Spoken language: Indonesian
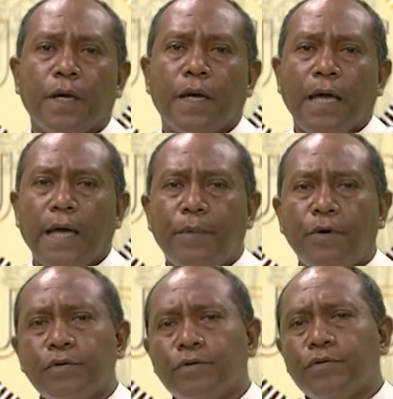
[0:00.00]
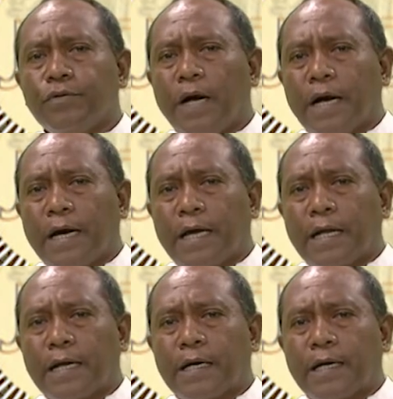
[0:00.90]
Ema hotu
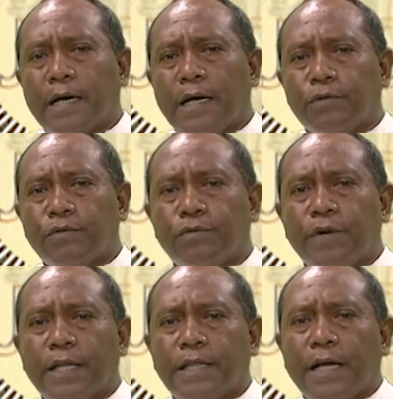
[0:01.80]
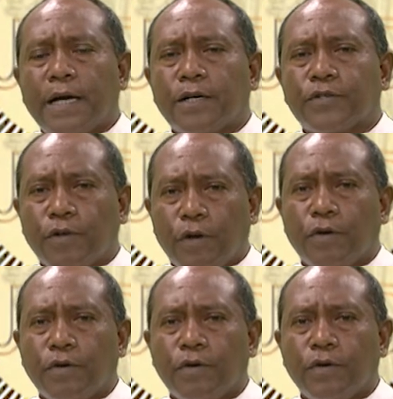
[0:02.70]
hakarak atu hetang
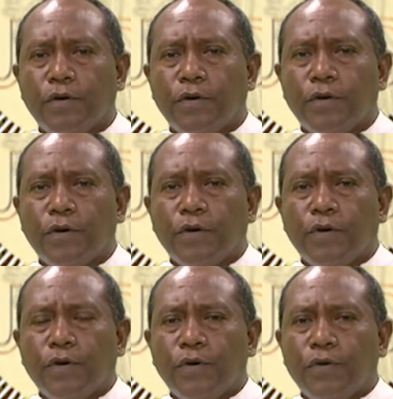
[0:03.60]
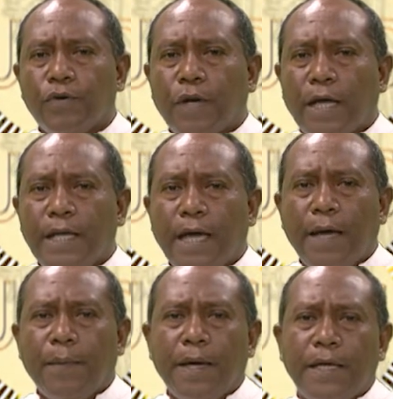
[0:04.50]
solok. Nola iha
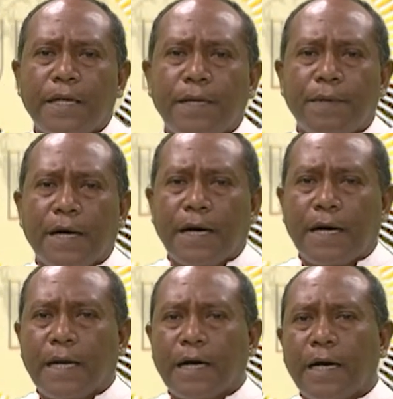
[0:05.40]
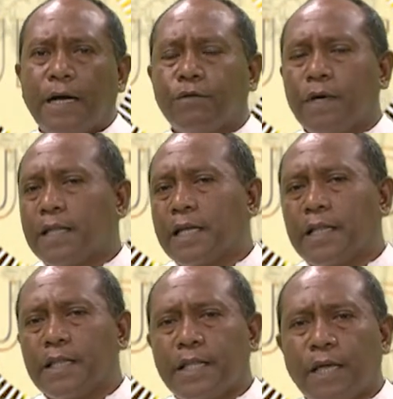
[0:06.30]
ema ida nebe hakarak atu hetang
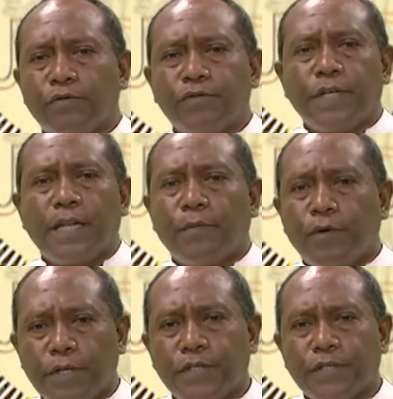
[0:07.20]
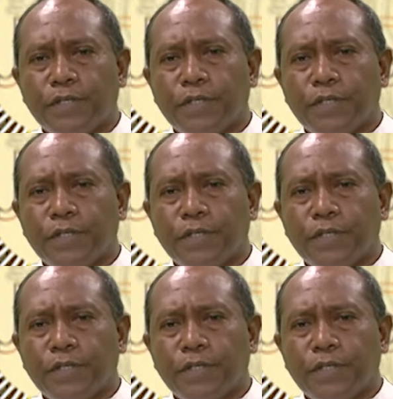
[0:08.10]
terus yene moris.